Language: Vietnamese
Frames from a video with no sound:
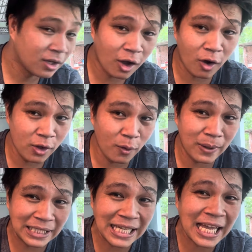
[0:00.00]
còn cái dùng mà
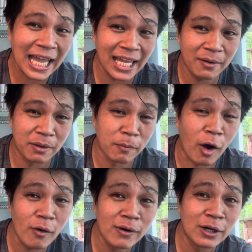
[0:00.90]
trái cây á mình
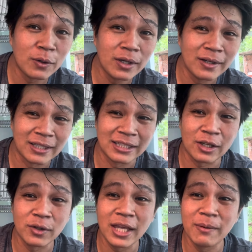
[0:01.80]
bỏ vô á
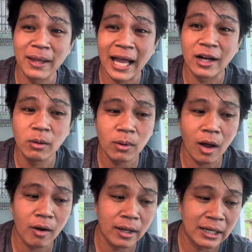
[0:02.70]
cho chim nó ăn nó đút
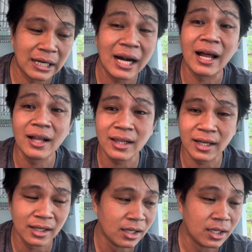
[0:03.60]
con thì rất là ít ha
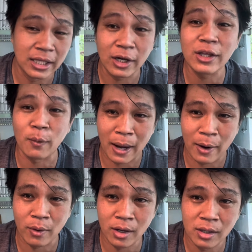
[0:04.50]
chỉ có trò
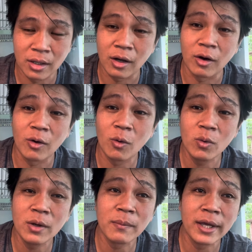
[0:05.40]
màu thôi còn phú
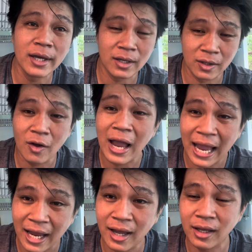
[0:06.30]
với mi á nó
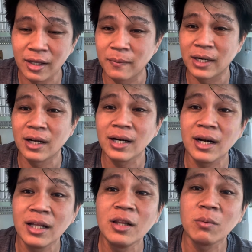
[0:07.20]
ăn á nhưng mà nó ít,
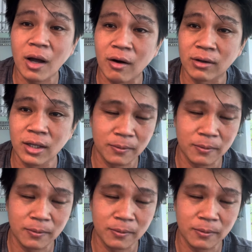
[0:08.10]
ít đút con á